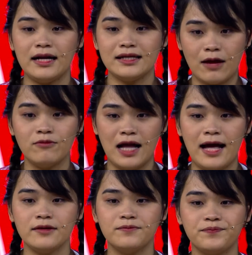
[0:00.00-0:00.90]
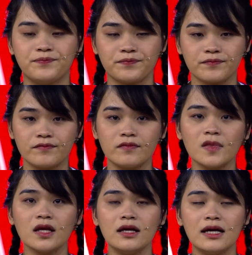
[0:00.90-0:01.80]
là trồng lại.
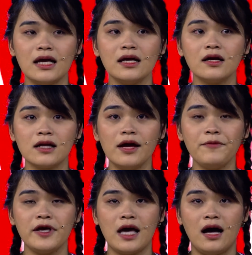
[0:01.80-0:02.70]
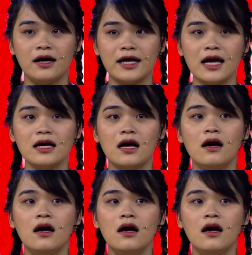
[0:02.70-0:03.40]
Cái, cái tới bây giờ cái